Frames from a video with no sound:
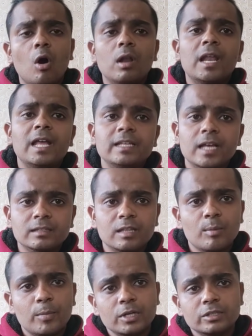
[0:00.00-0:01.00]
ऑनलाइन
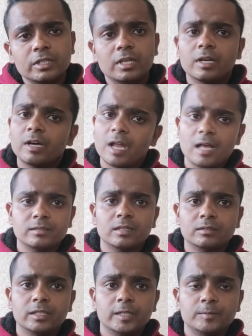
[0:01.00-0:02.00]
यात्रा पर्ची लेकर आ
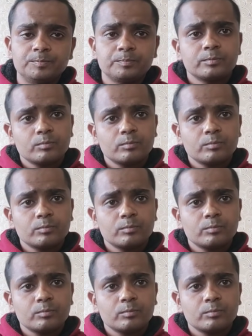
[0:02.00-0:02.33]
सकते हैं